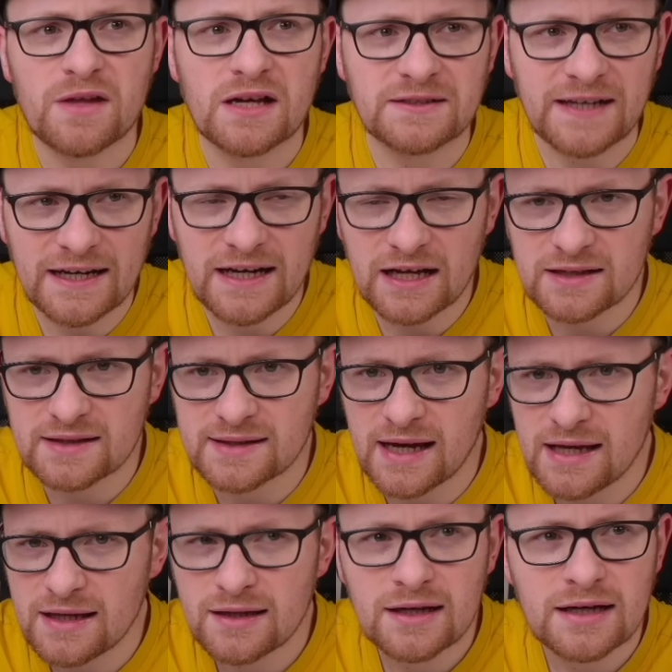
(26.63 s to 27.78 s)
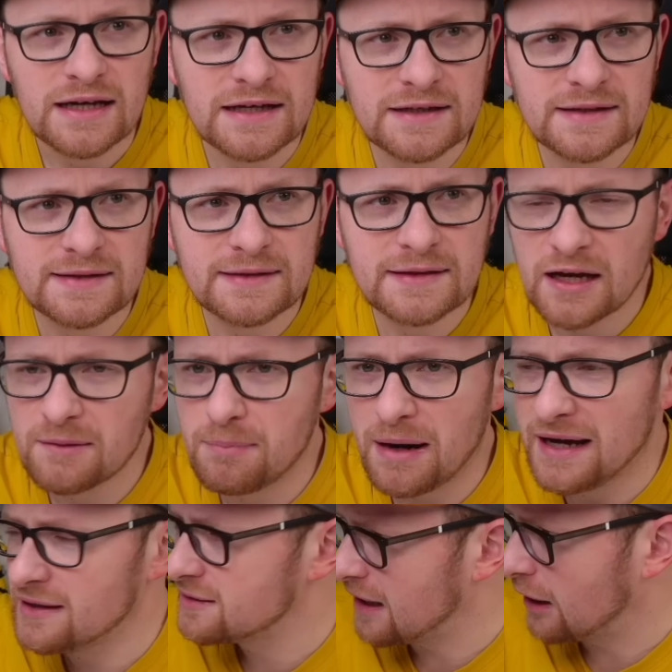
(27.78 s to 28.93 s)
Teileanzahl ist hier
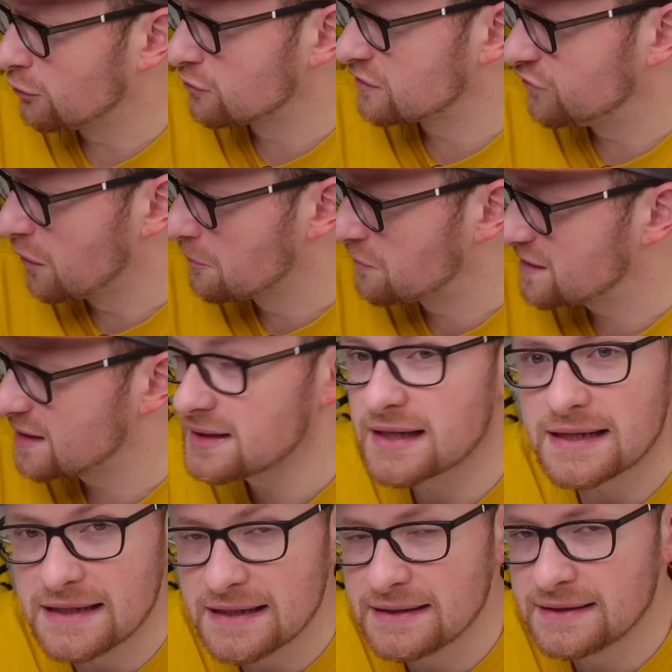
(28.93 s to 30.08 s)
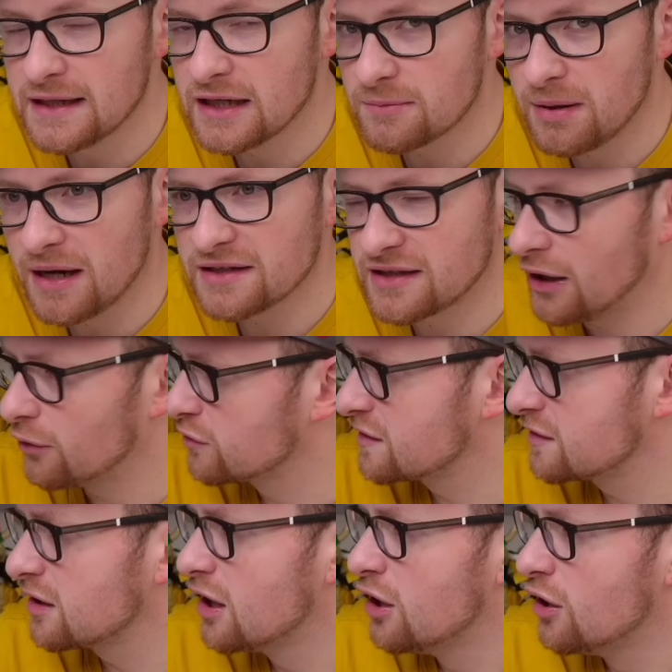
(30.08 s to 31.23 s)
bei 1050, liegt hier bei
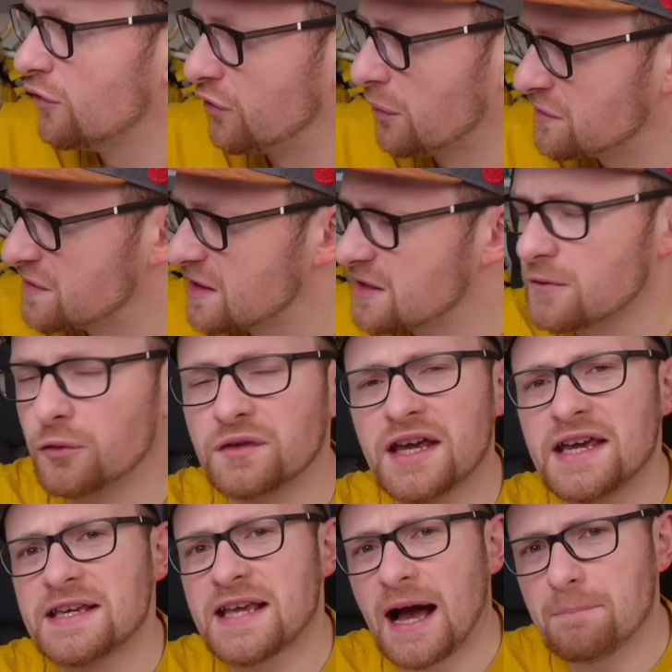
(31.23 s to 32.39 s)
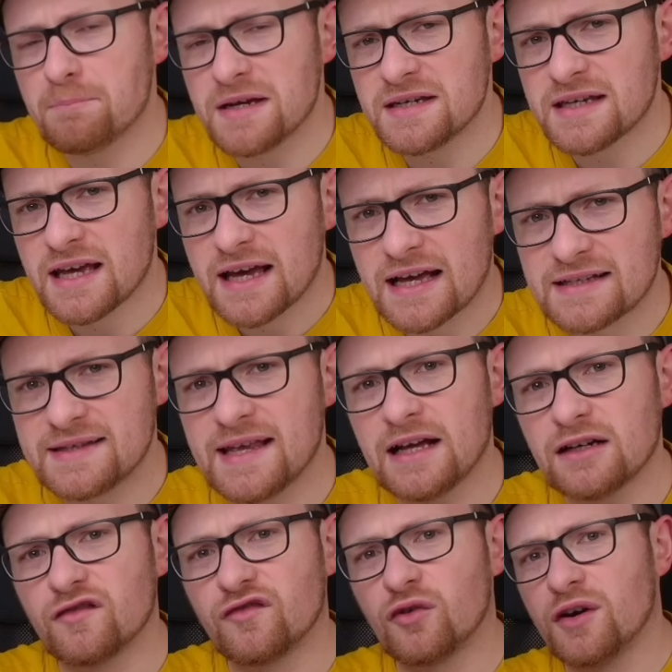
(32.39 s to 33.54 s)
1050 und ich habe mich sehr
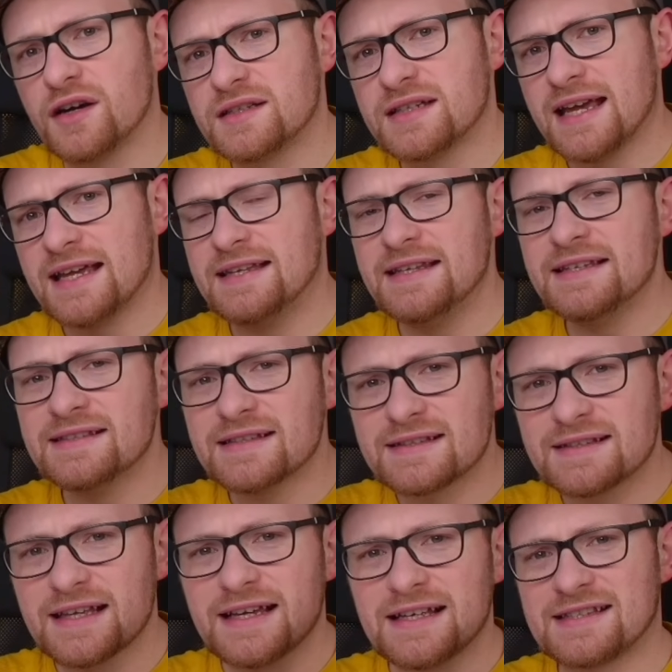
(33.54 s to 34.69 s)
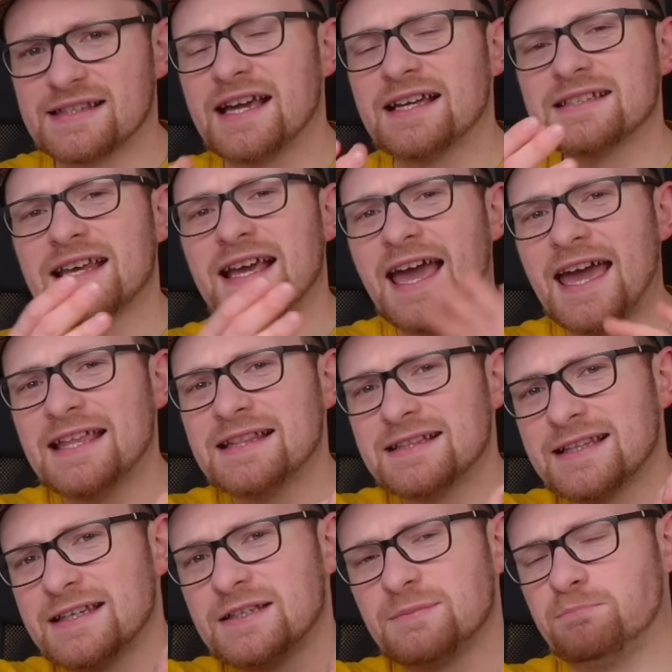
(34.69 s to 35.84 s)
gefreut, dieses Set
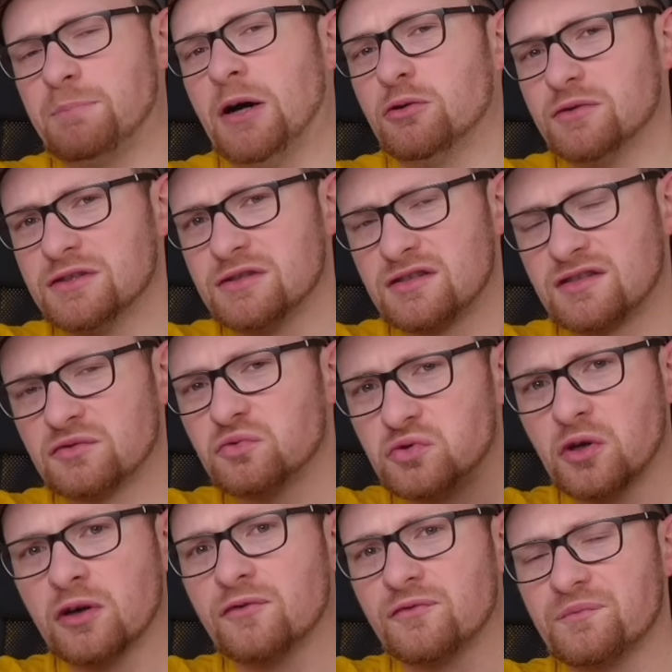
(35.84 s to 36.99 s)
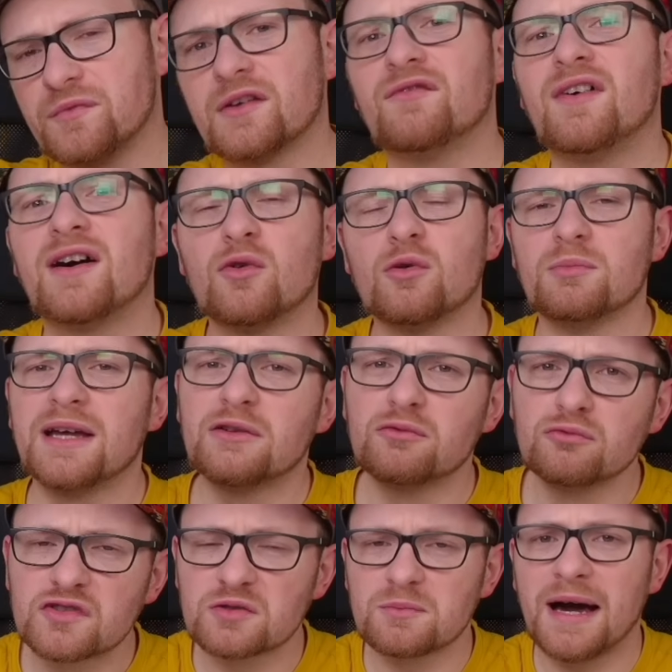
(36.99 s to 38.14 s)
endlich bauen zu dürfen. Warum? Ja,
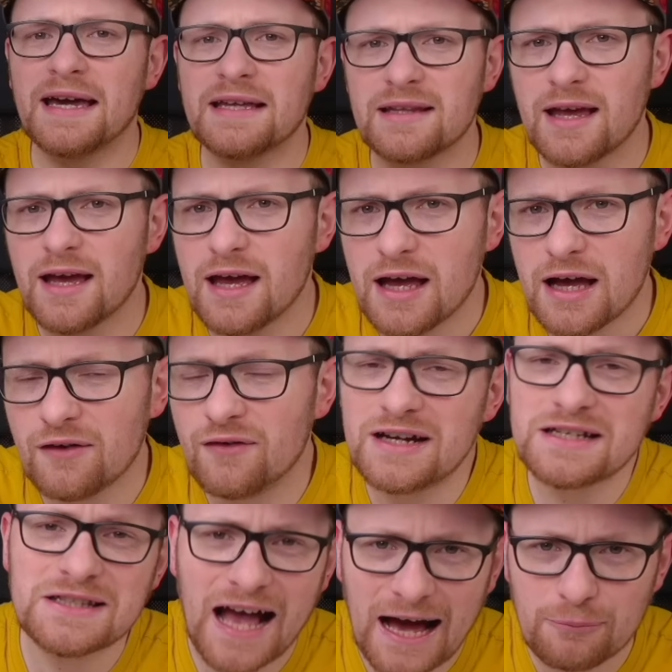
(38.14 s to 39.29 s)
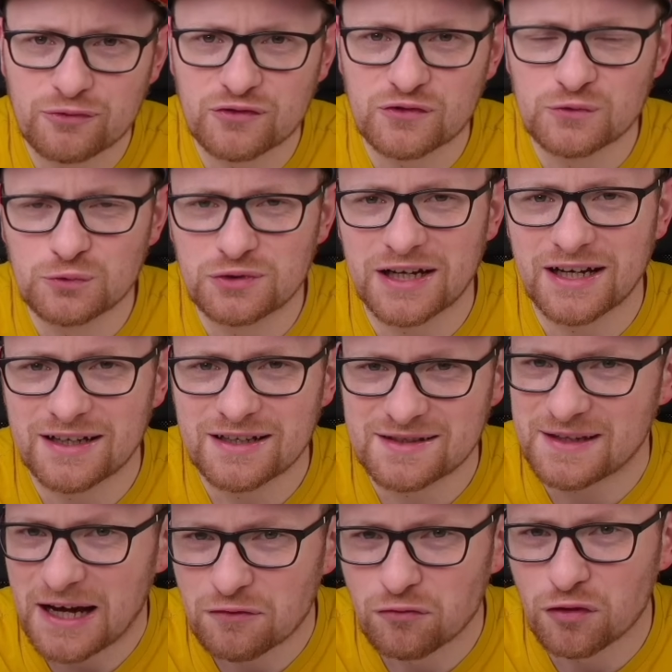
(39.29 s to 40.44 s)
nun zum einen, weil ich ein absoluter
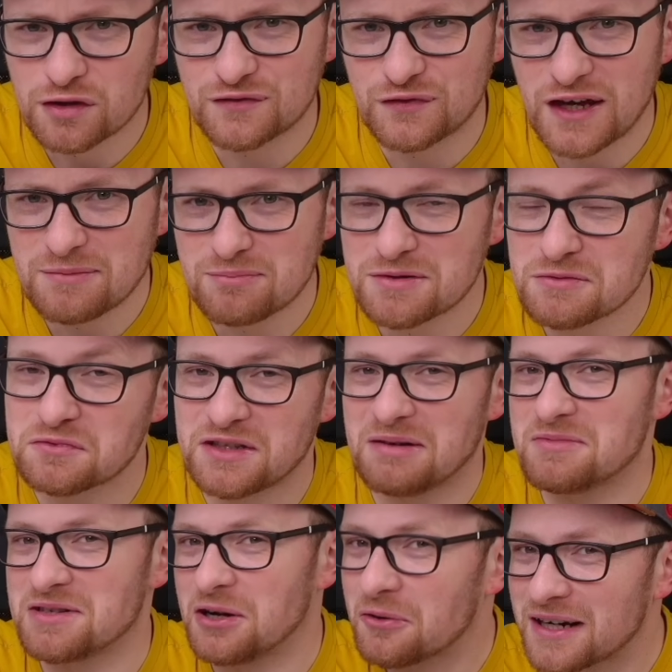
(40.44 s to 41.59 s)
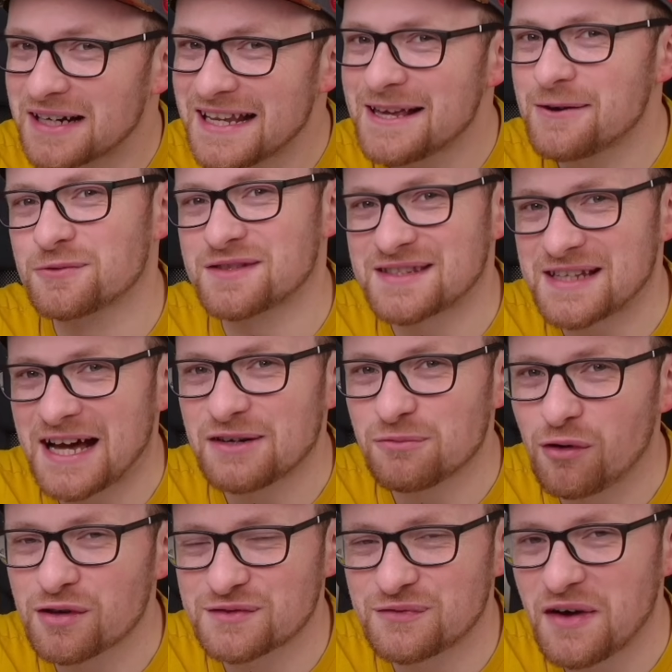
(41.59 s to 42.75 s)
Star Wars Fan bin und damit auch Lego Star
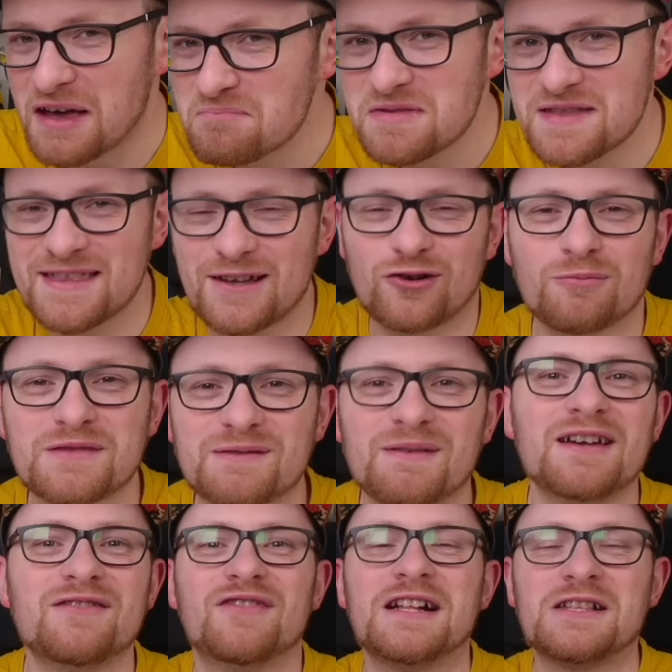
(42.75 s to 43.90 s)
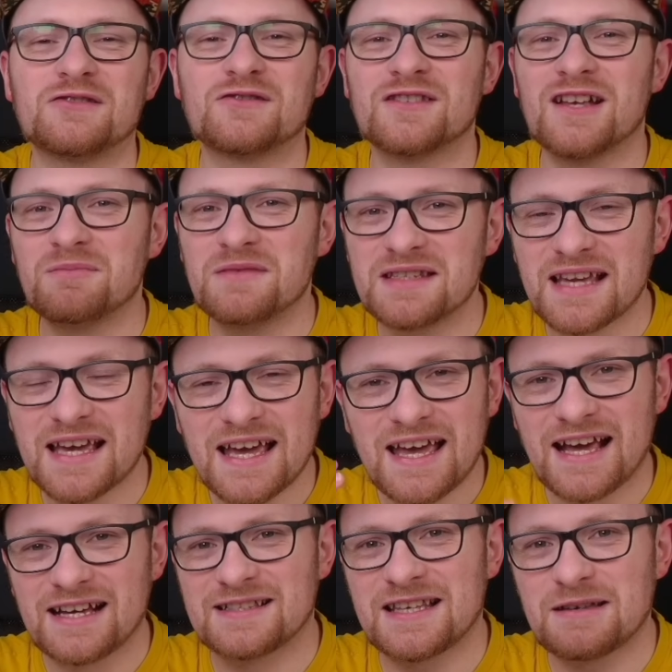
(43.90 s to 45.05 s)
Wars Fan bin. Da kommen zwei Welten zusammen, die ich
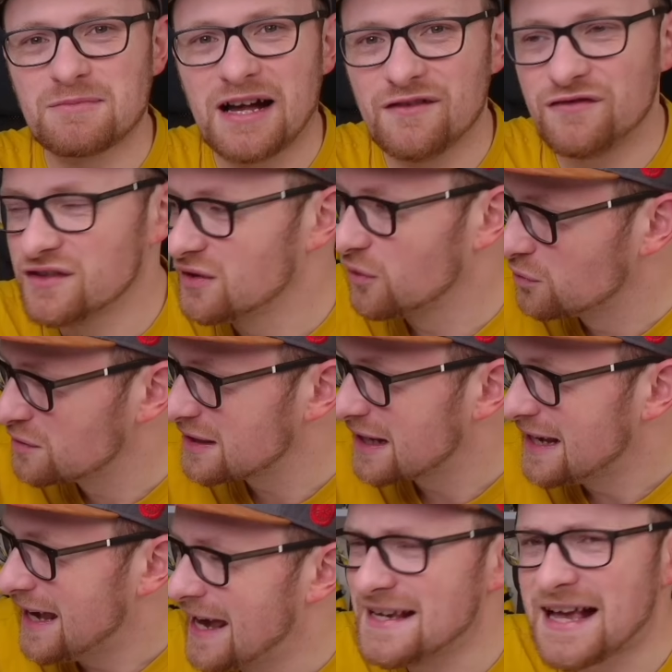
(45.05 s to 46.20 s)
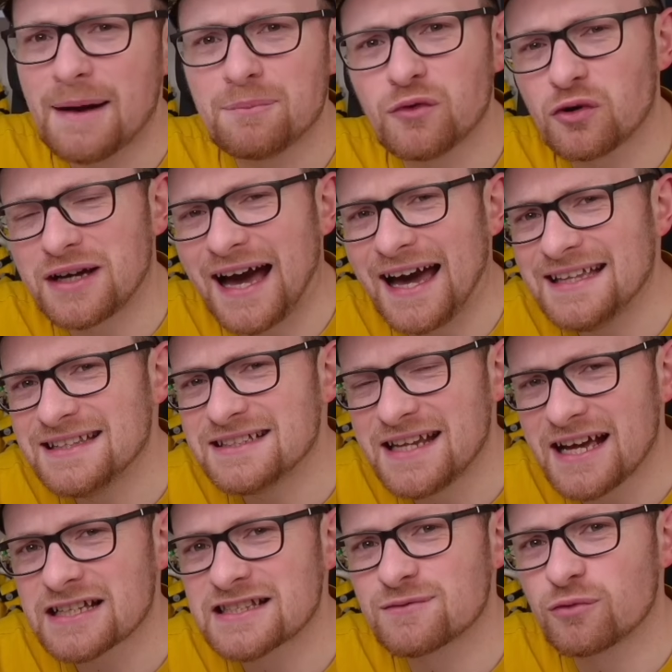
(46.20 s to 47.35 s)
extrem geil finde. Und ich habe noch keinen
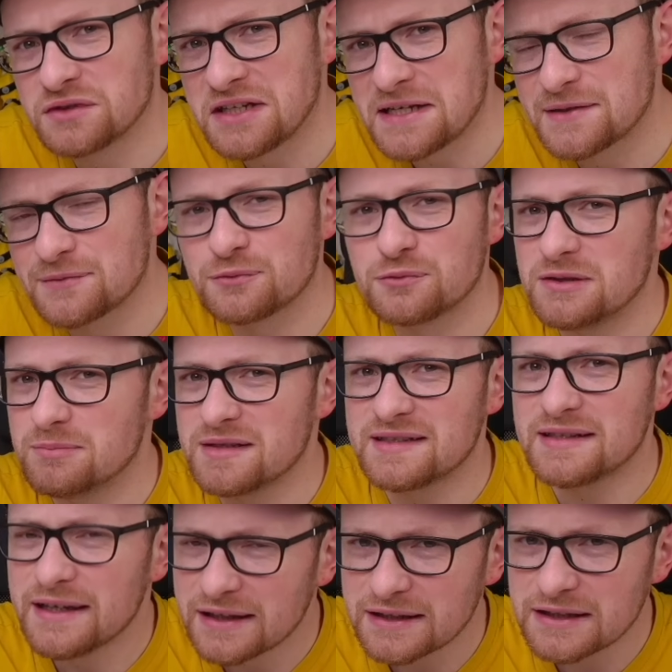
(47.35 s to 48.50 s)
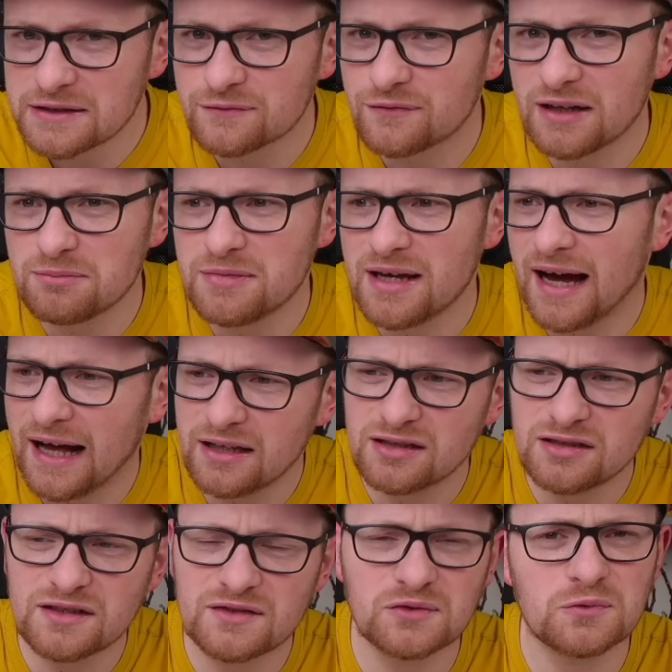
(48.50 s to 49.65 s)
R2D2. Die bisherigen waren mir alle
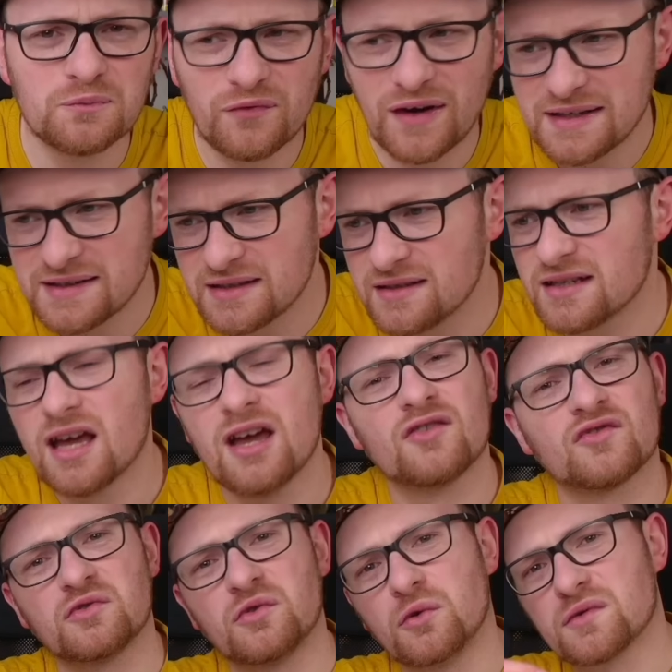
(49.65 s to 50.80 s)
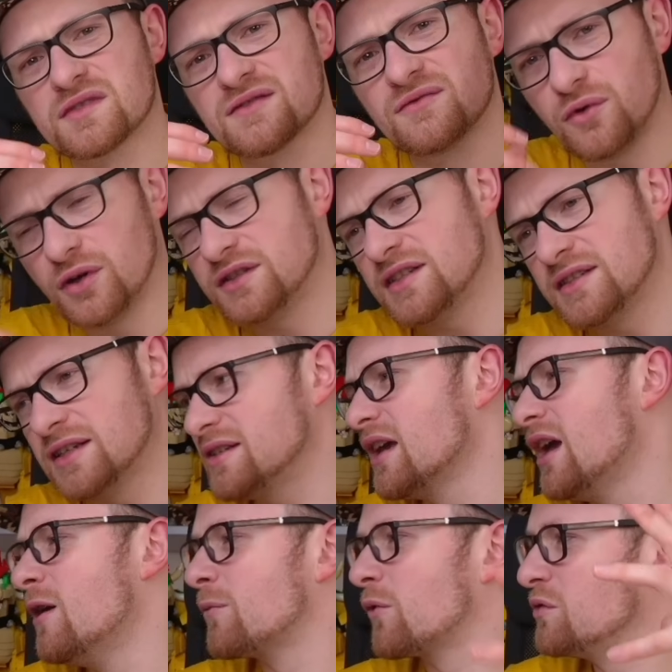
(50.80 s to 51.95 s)
nicht so, weiß ich nicht, so einen großen wollte ich nicht.
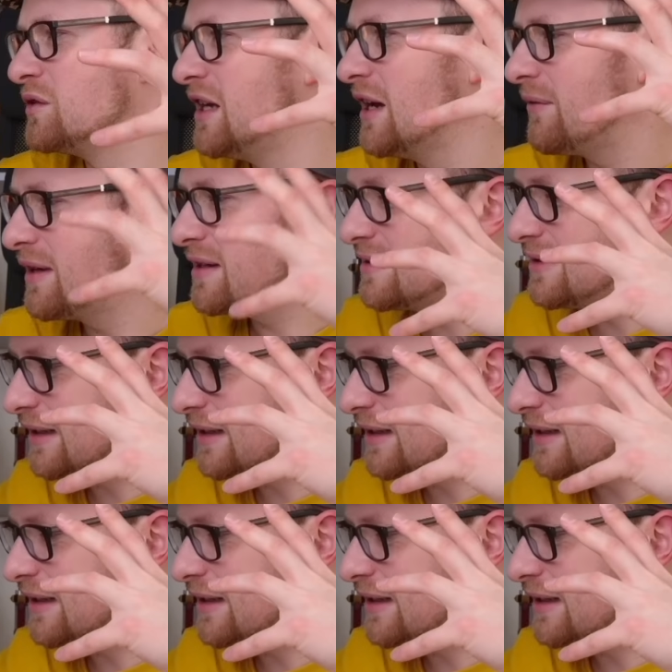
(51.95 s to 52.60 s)
Und hier haben wir jetzt die